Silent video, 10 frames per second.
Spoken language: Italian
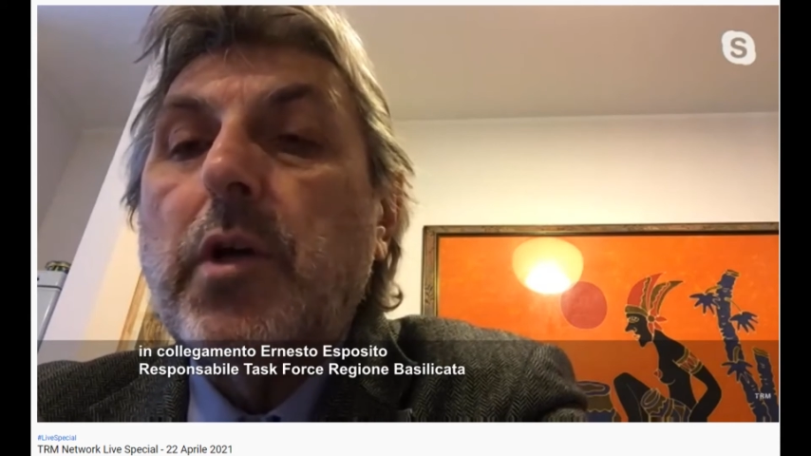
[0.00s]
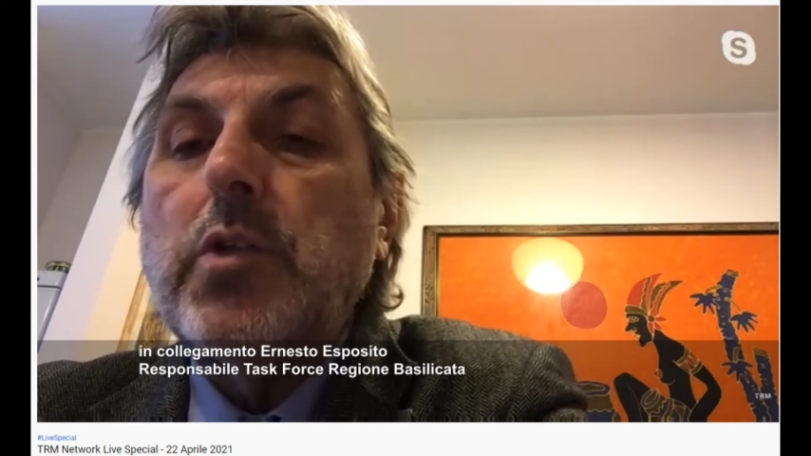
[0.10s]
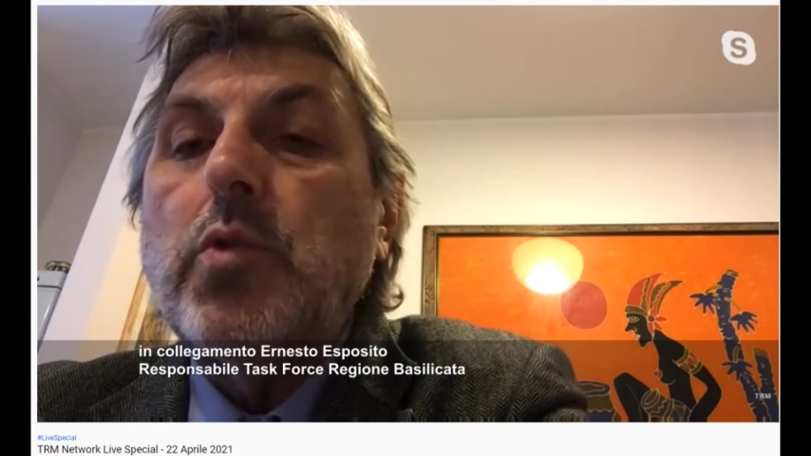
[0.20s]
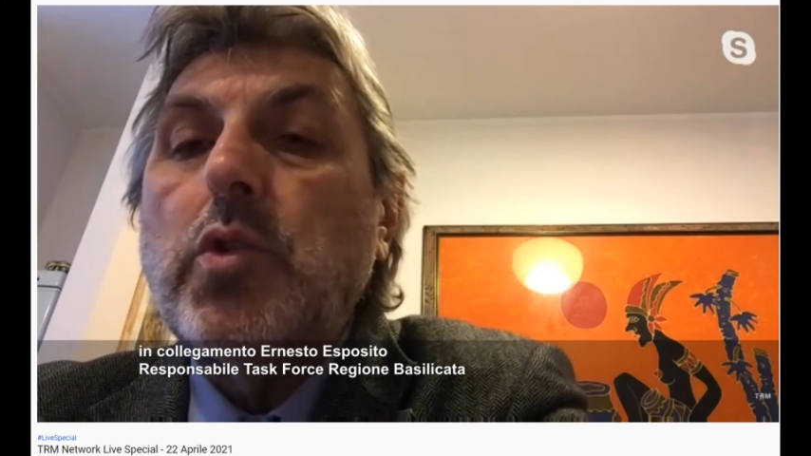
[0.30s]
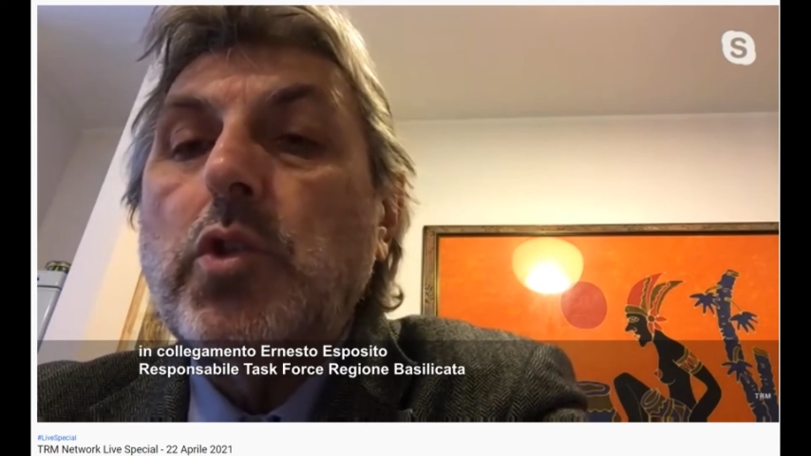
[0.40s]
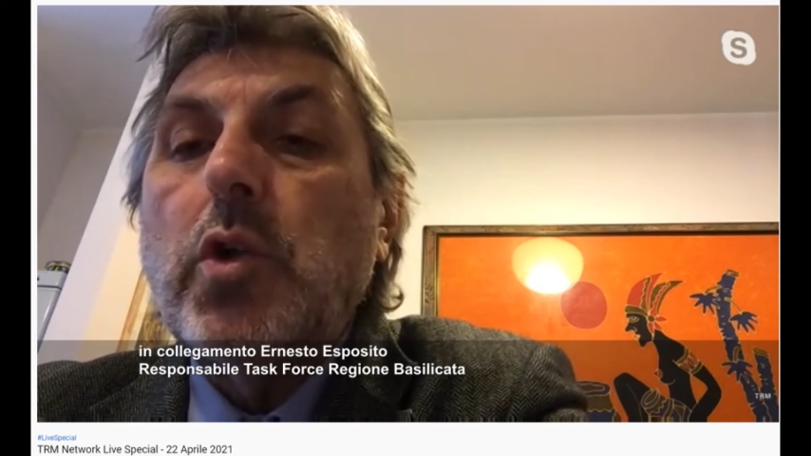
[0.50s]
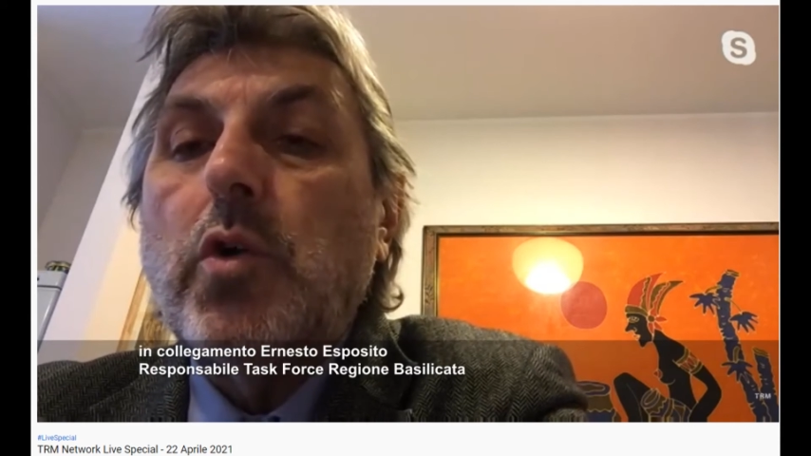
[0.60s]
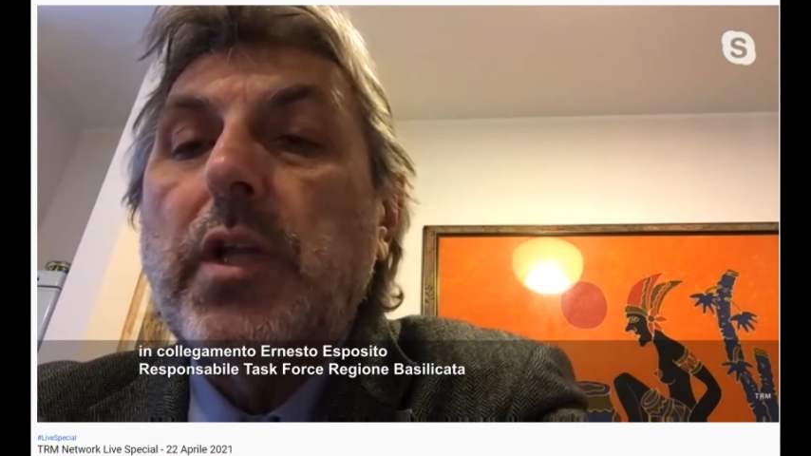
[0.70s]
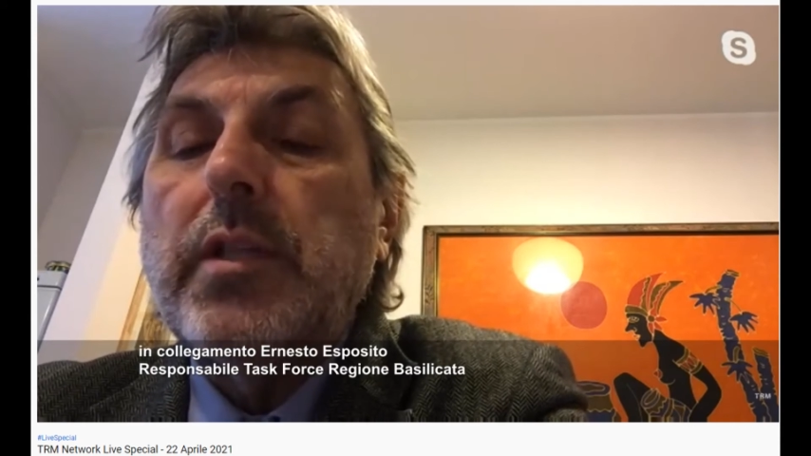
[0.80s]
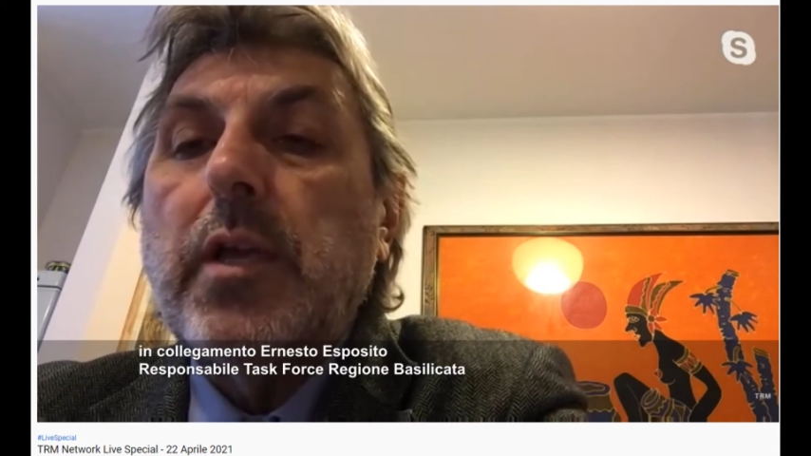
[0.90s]

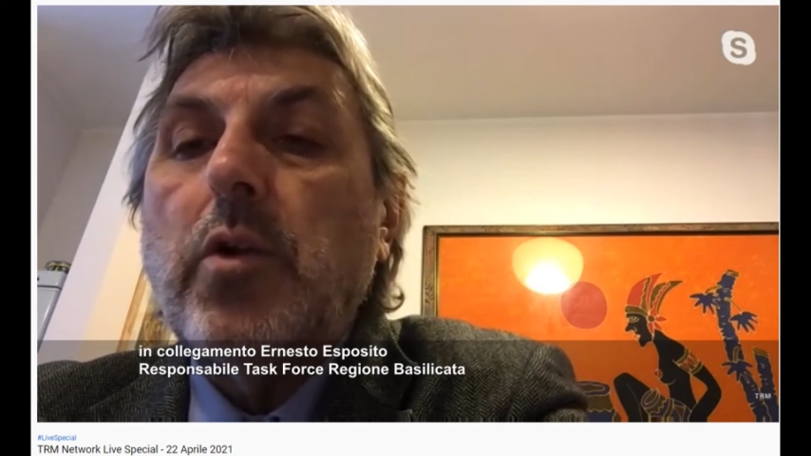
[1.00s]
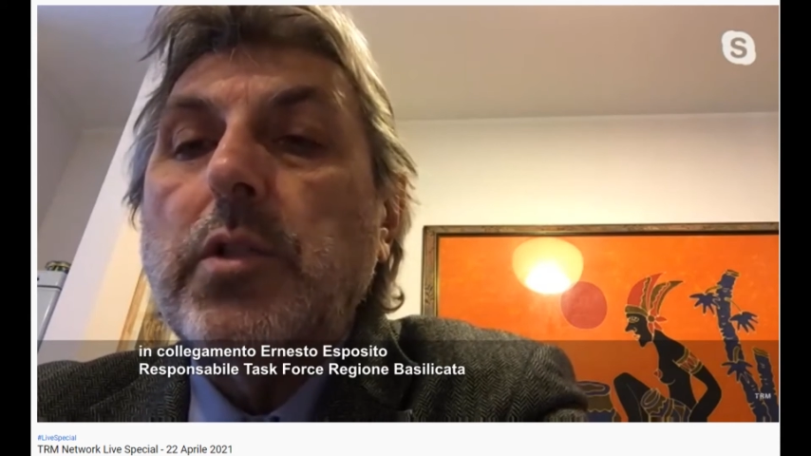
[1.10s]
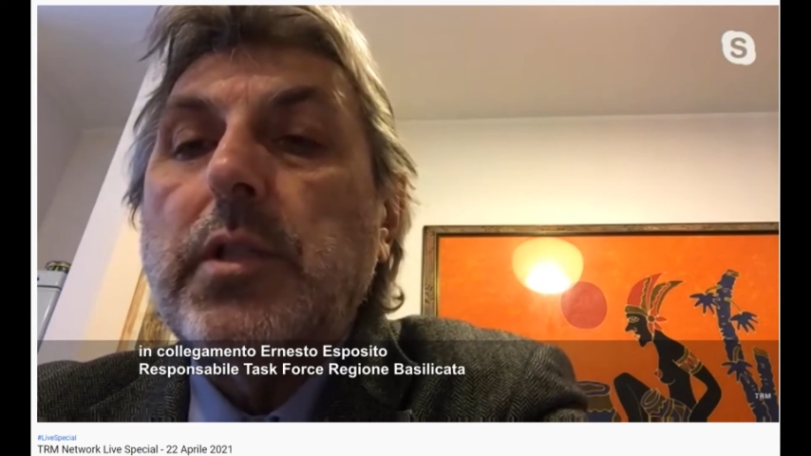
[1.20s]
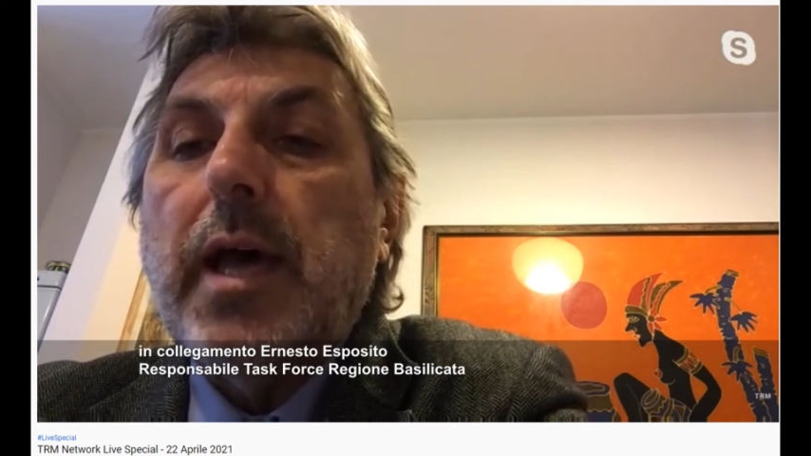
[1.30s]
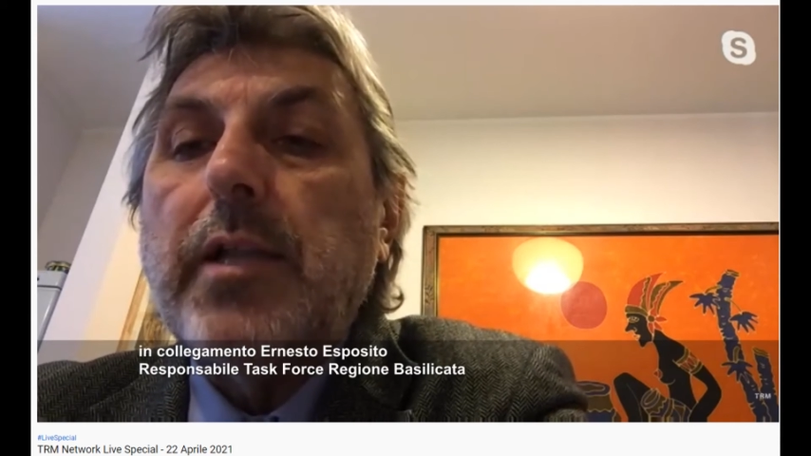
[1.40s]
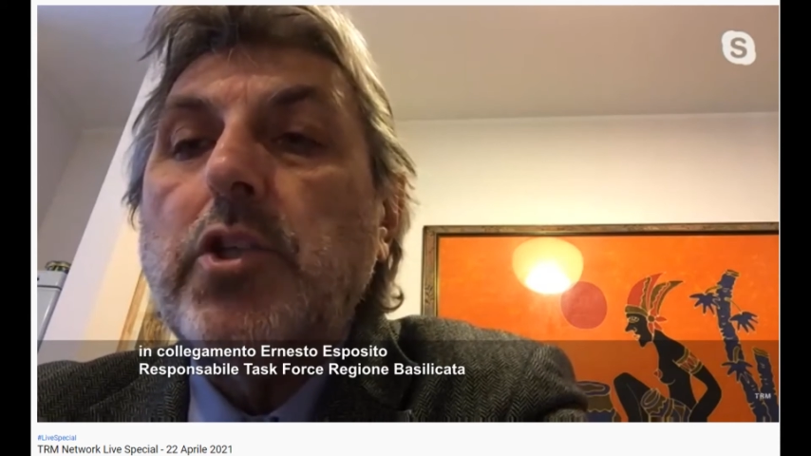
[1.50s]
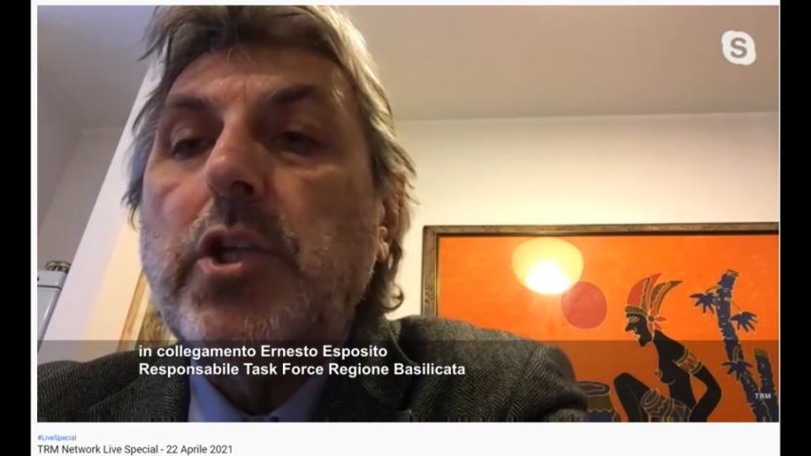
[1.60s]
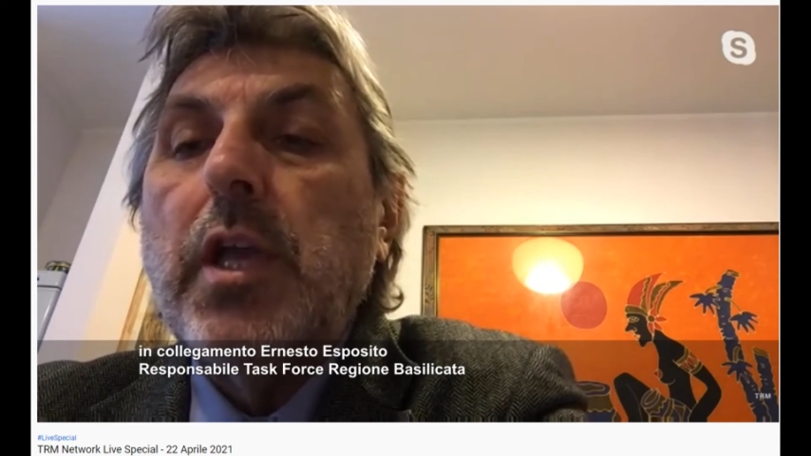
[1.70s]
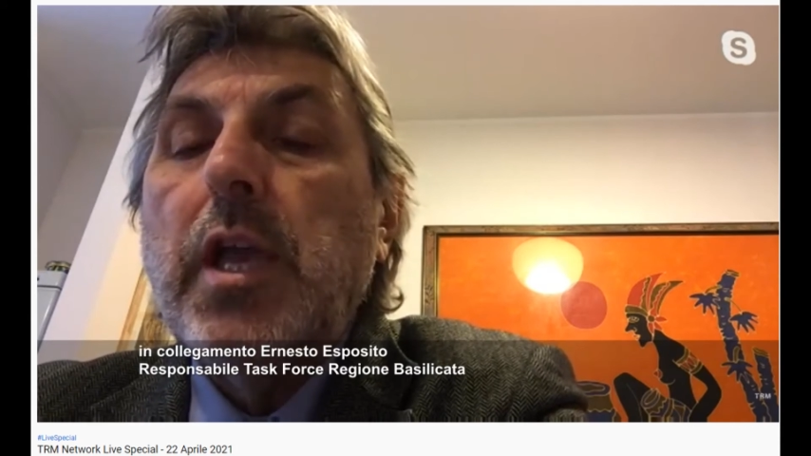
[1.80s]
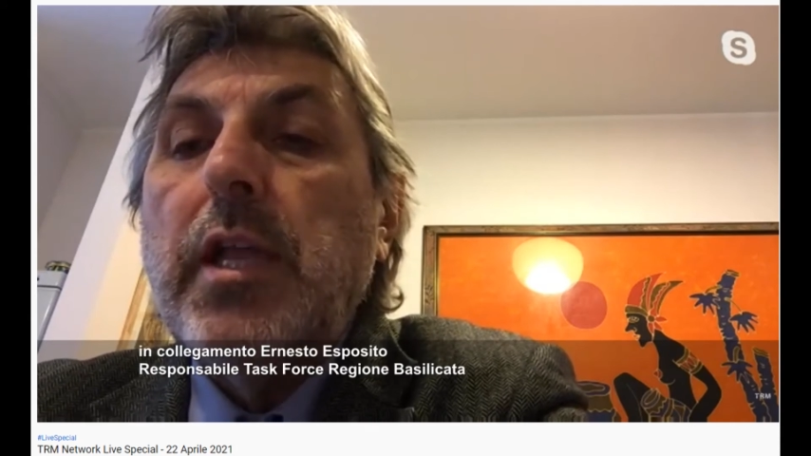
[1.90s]
riduzione dei contagi